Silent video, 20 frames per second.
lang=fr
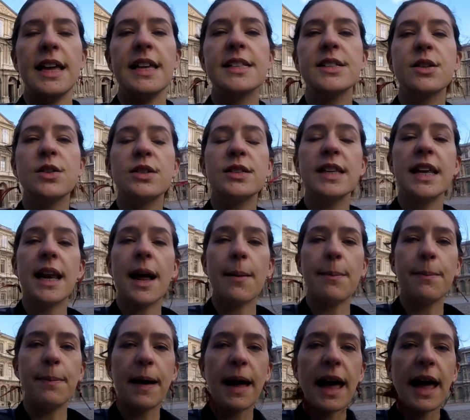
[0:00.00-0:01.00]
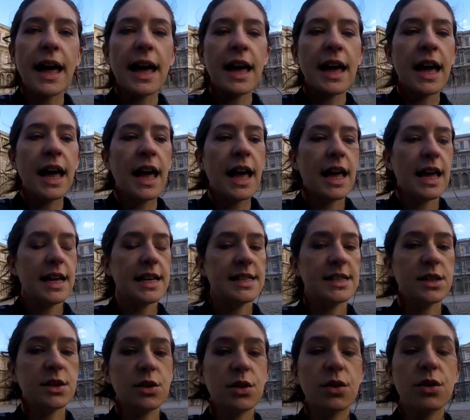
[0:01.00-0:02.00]
Est-ce que c'est la paix
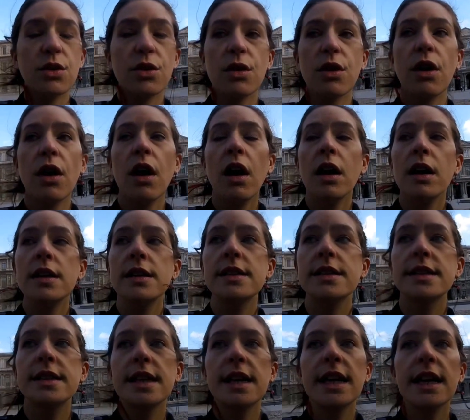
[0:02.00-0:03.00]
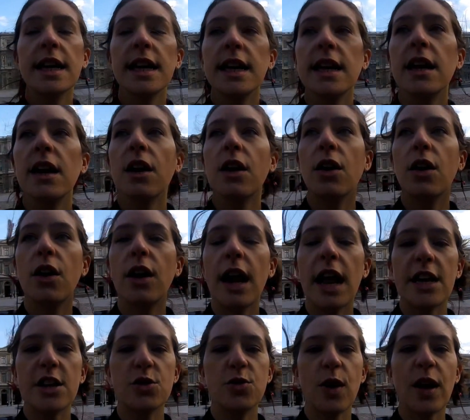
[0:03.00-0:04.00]
est-ce que c'est euh,
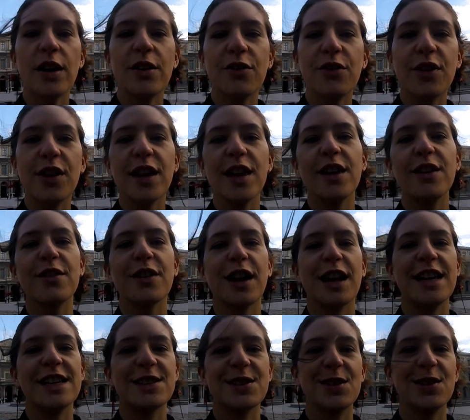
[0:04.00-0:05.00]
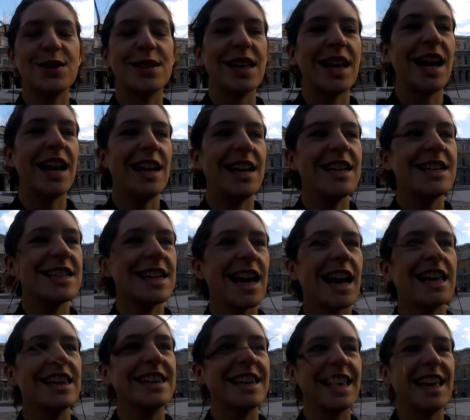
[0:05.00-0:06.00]
la joie de vivre Est-ce que c'est la
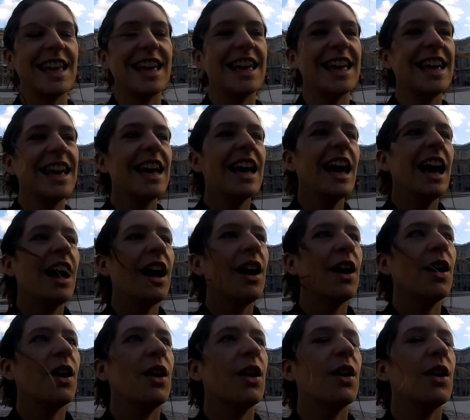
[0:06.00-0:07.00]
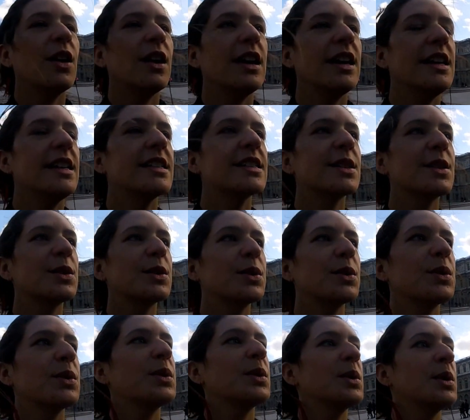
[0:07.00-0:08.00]
légèreté euh, Est-ce
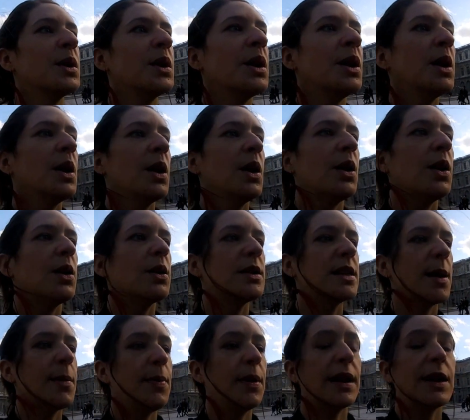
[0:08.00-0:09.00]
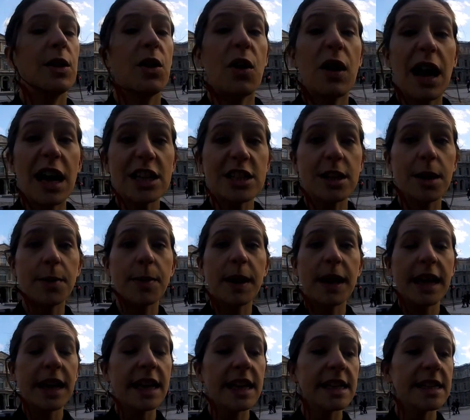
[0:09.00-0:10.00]
que euh, ça peut être le lâcher
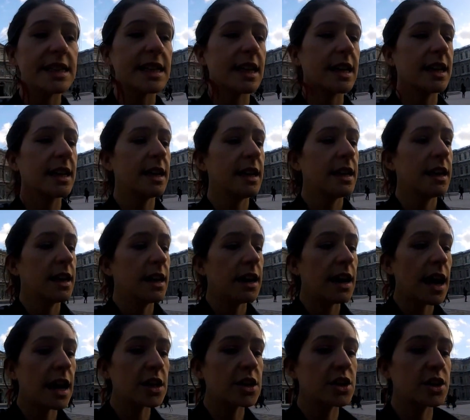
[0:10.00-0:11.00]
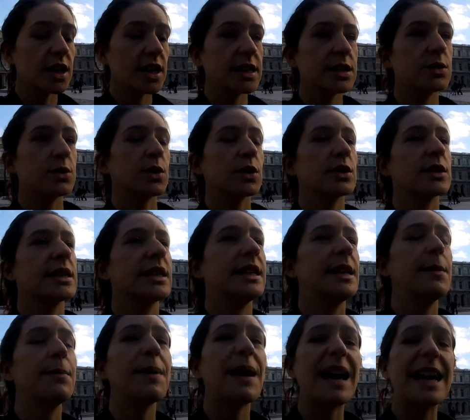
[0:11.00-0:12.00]
prise Lâcher sur ce
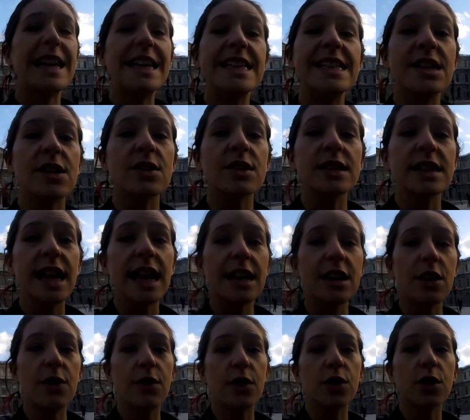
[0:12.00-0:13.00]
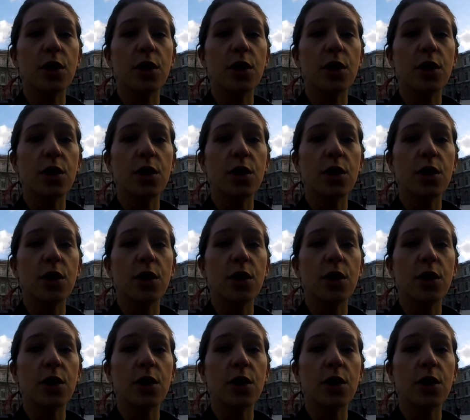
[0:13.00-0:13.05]
qui n'est pas essentiel dans